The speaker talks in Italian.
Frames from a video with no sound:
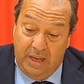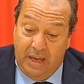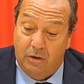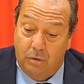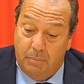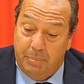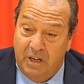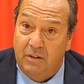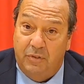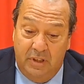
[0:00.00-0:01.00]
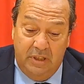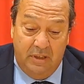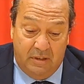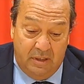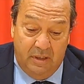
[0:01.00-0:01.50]
Erano appena
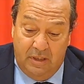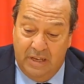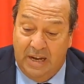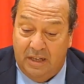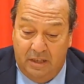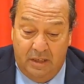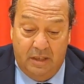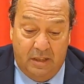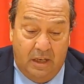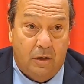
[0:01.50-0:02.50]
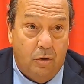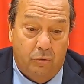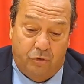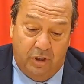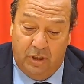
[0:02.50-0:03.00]
finiti gli anni del
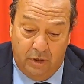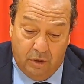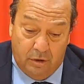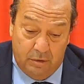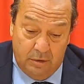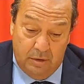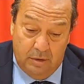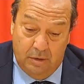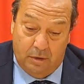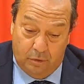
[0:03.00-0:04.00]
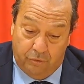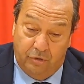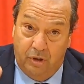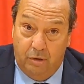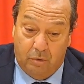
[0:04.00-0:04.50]
concilio,
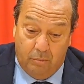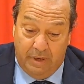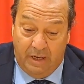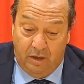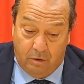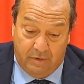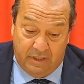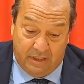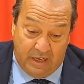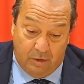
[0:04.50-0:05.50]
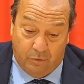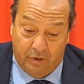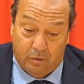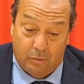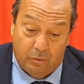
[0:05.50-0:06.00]
concilio ecumenico Vaticano
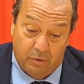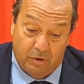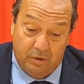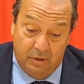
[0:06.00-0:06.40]
II,